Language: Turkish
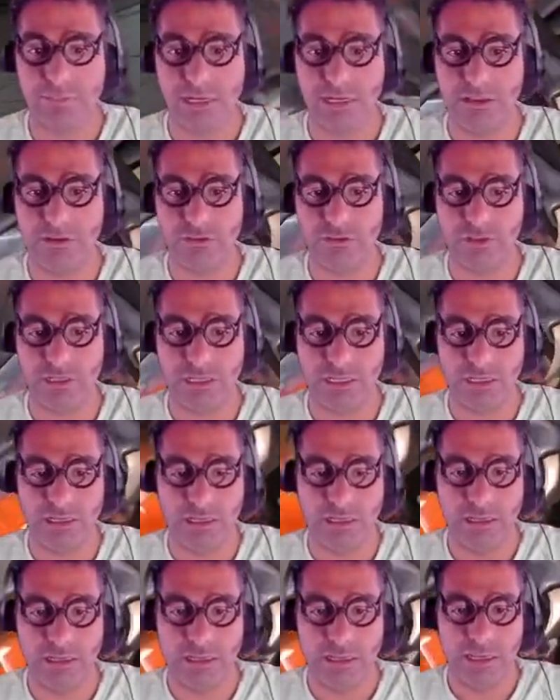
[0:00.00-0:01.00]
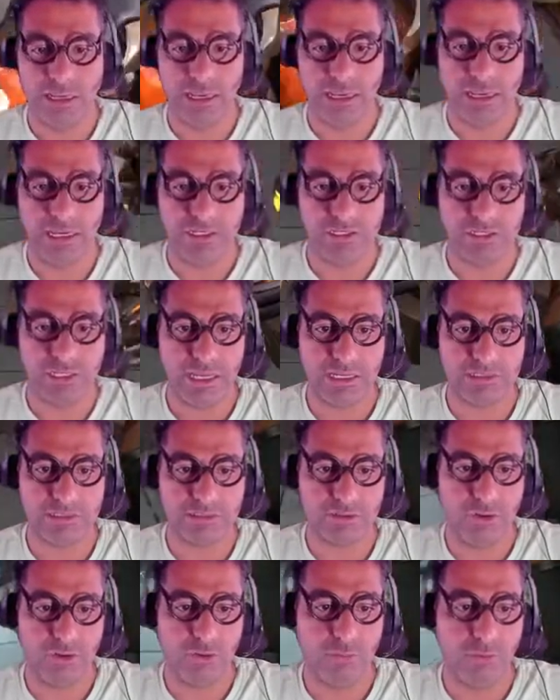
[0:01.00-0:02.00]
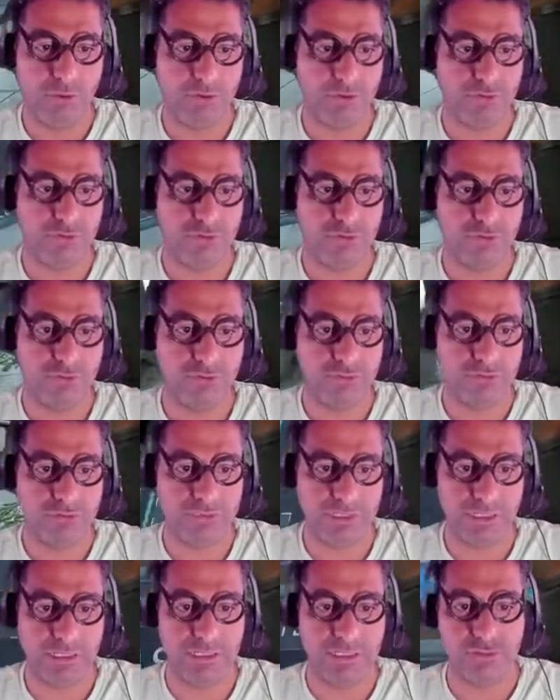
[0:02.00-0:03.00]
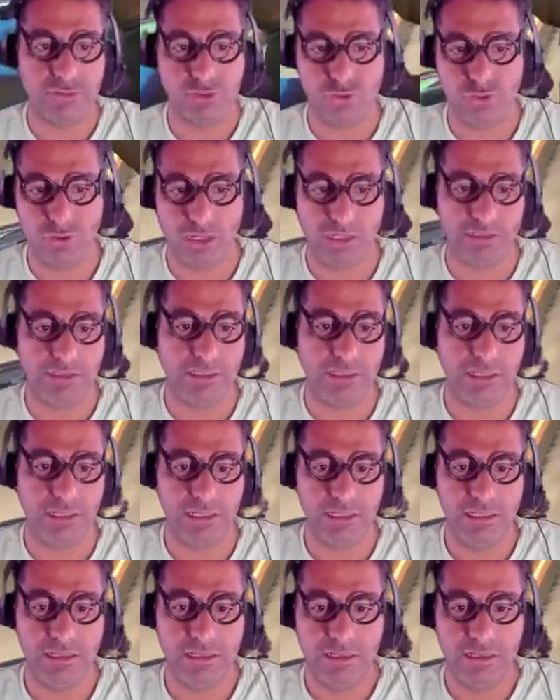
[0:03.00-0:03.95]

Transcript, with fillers: Bana göre Ejder operatör de şu anda